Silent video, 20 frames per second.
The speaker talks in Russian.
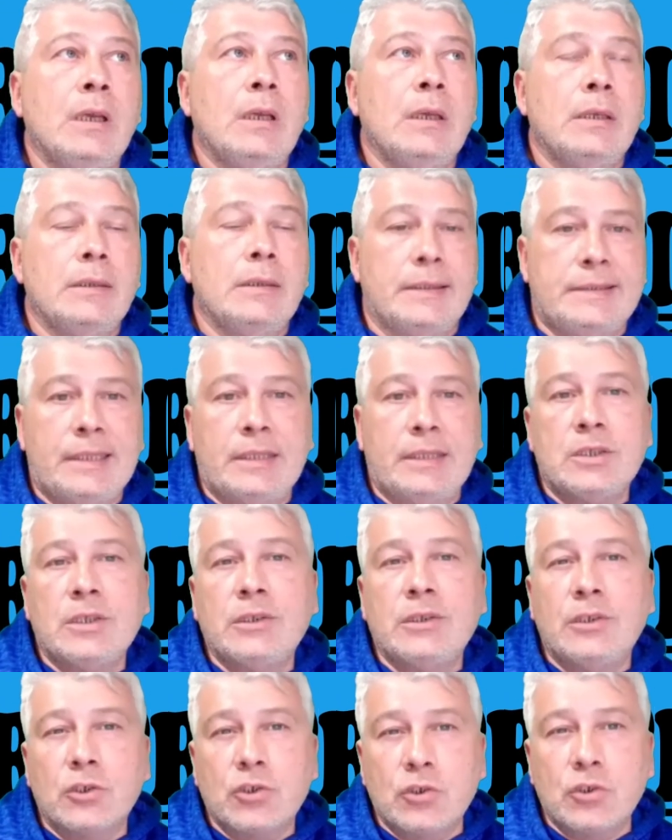
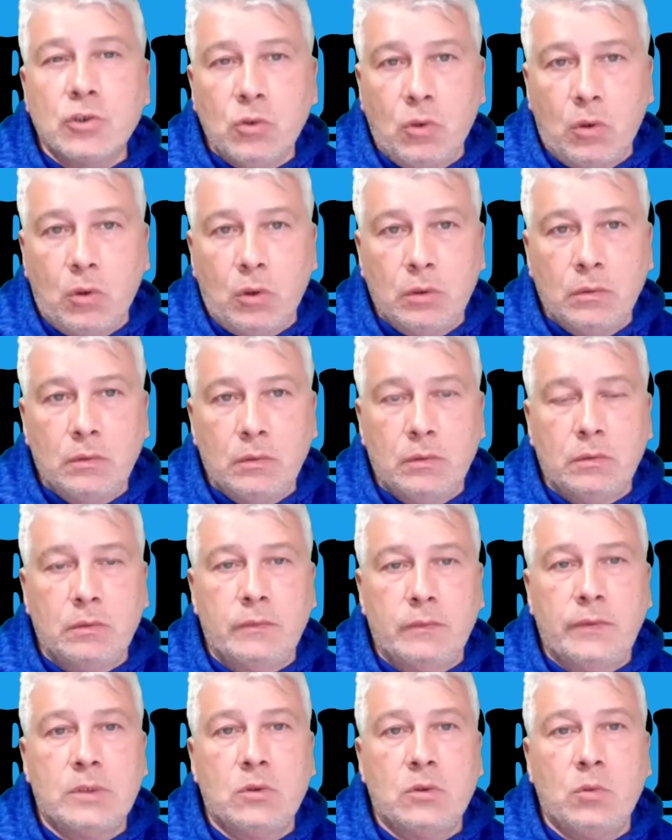достаточно тяжело
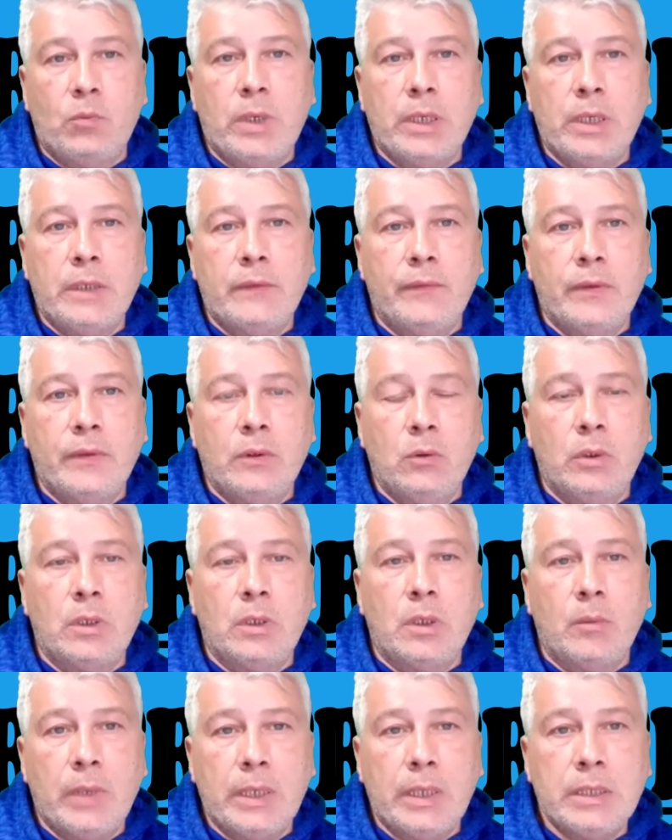выступать в одной
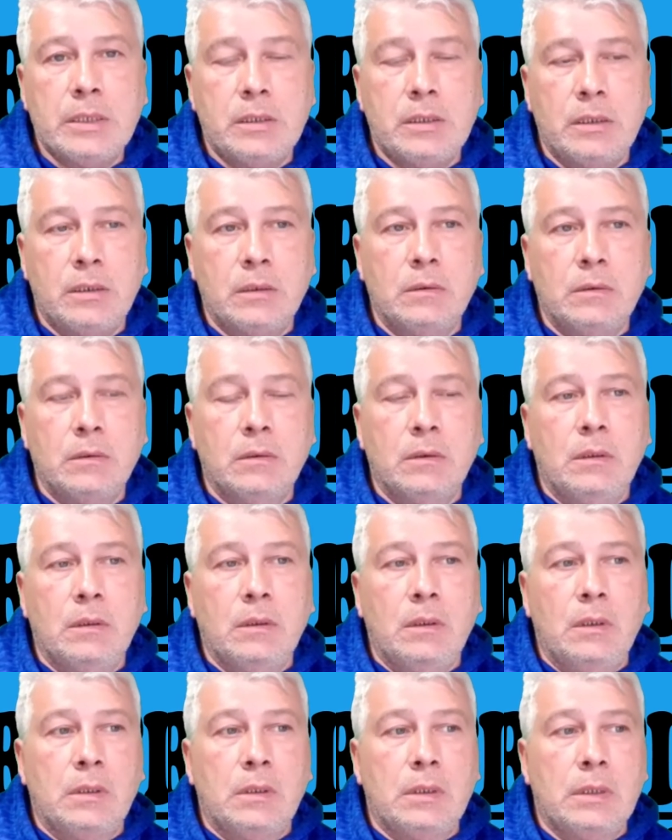команде
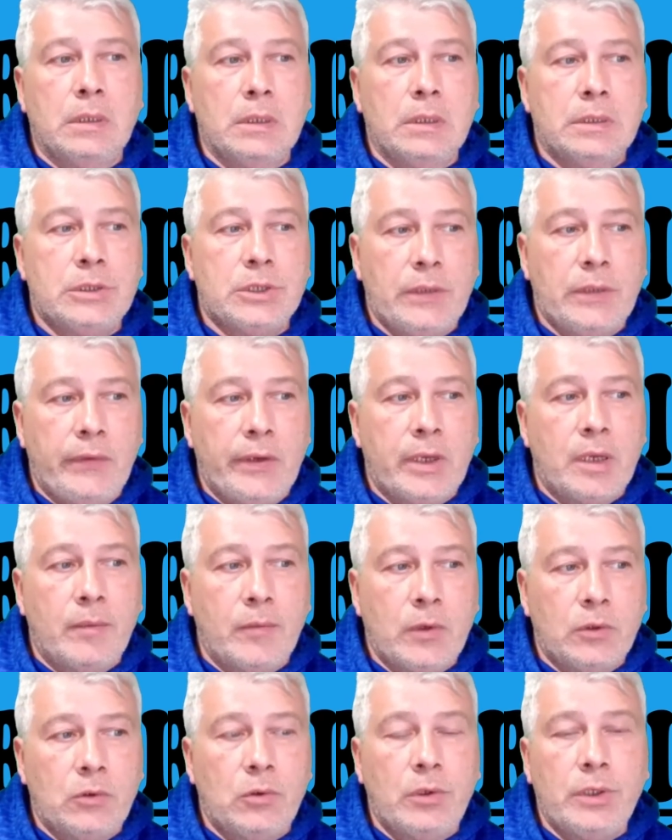э, с
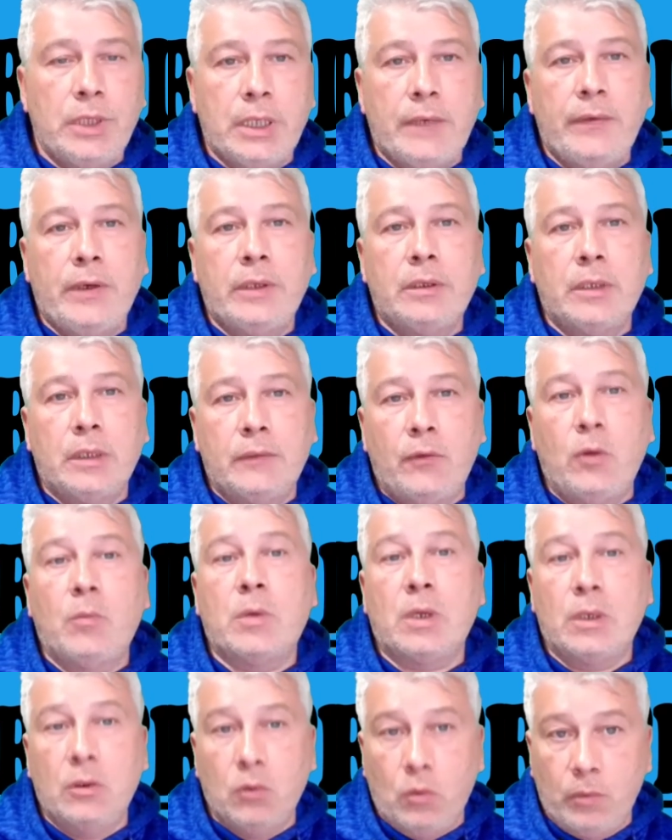человеком, который не говорит на
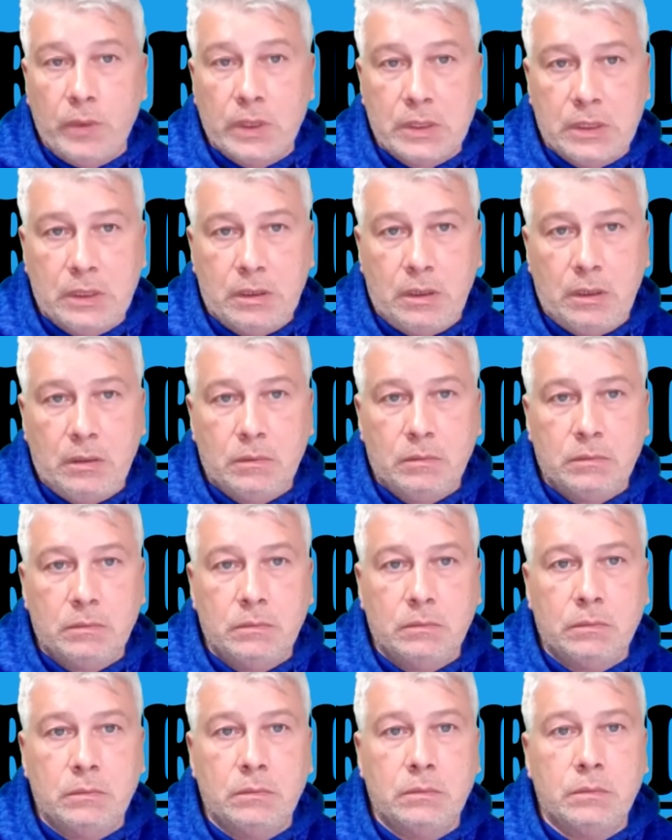твоем родном языке.
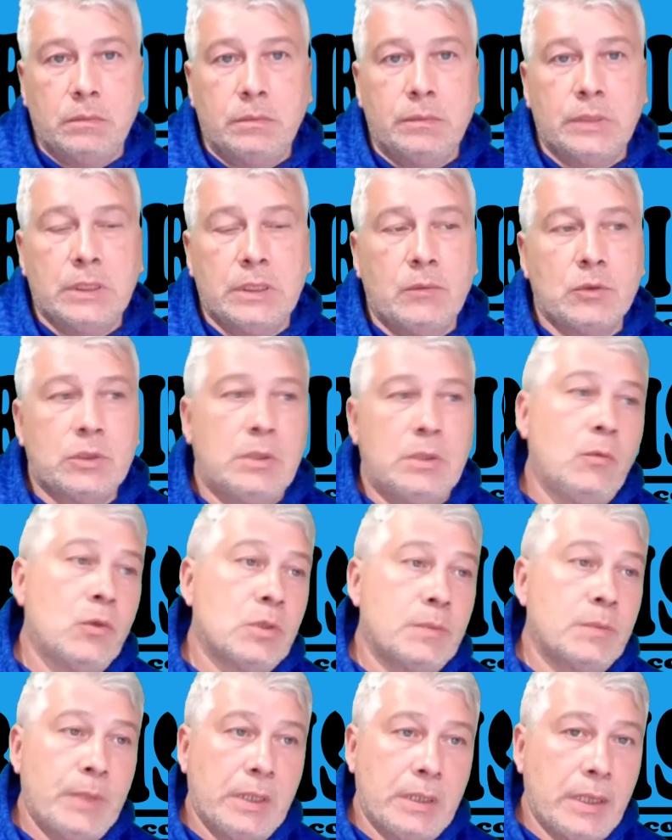Потому что ты
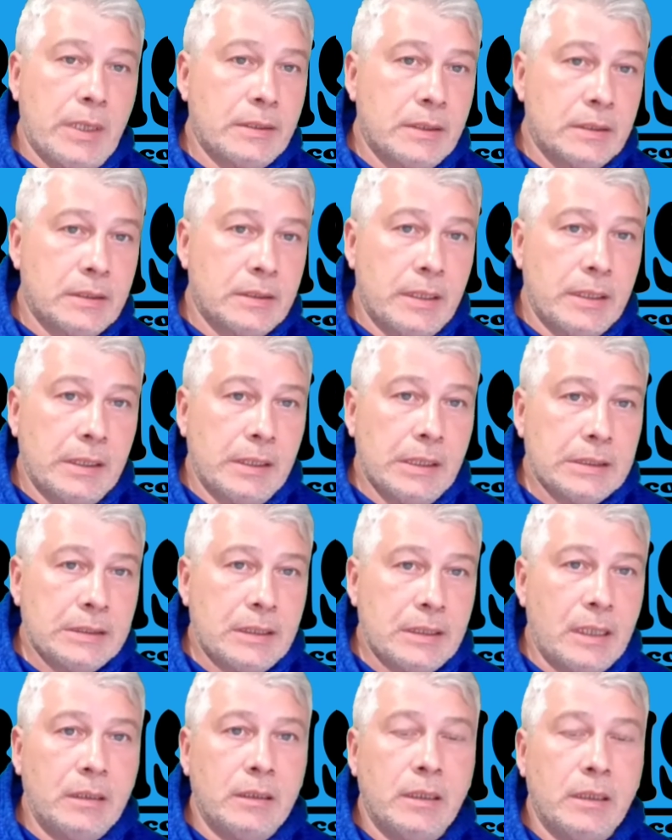можешь прекрасно знать
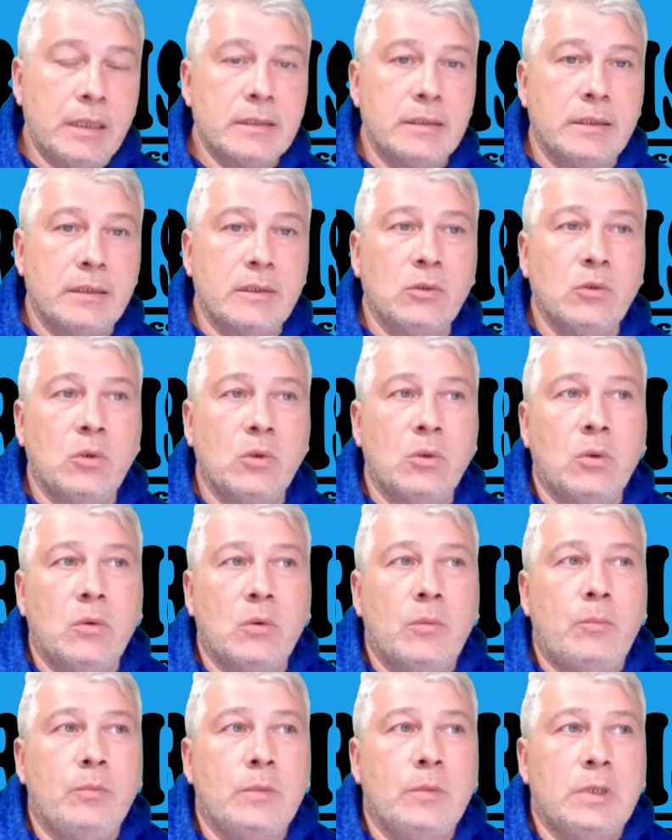иностранный язык,
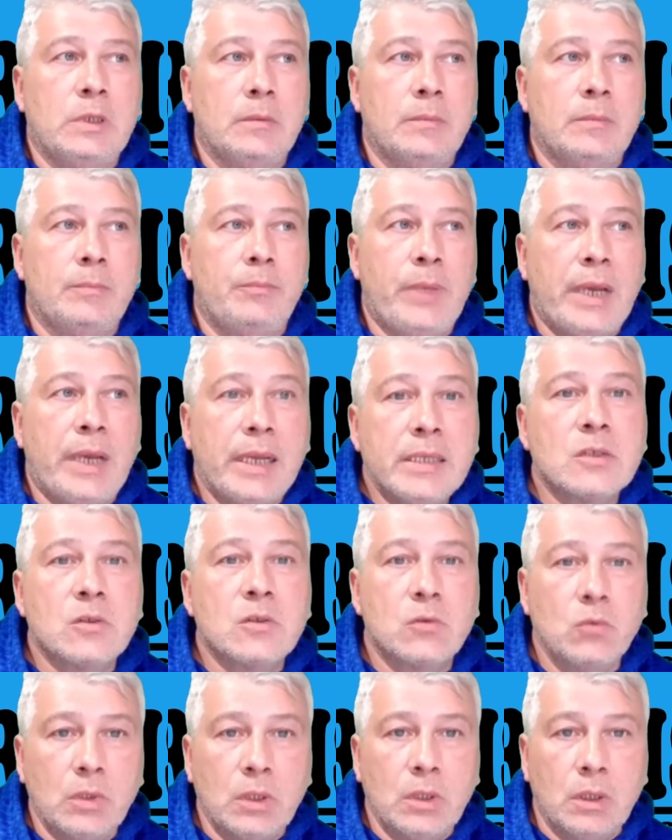но пять
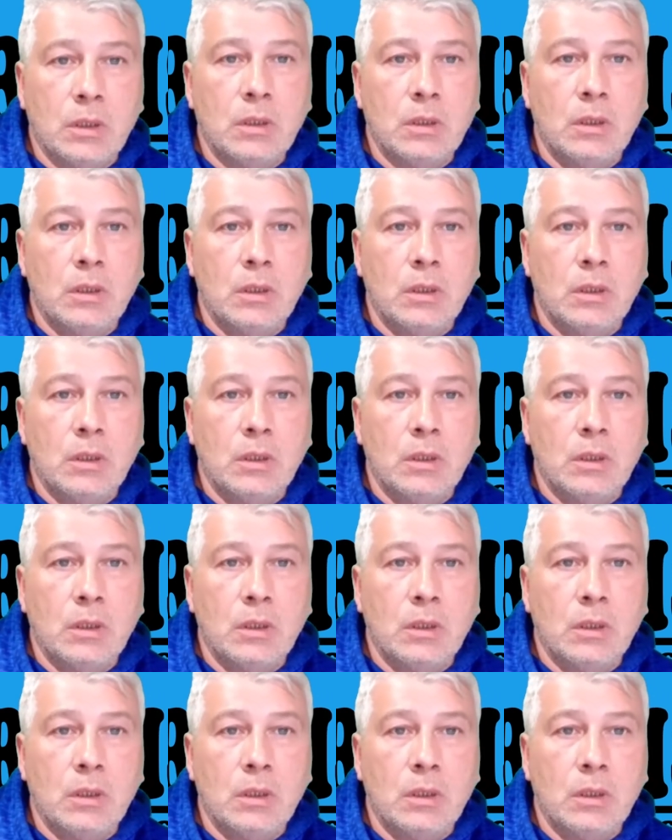суток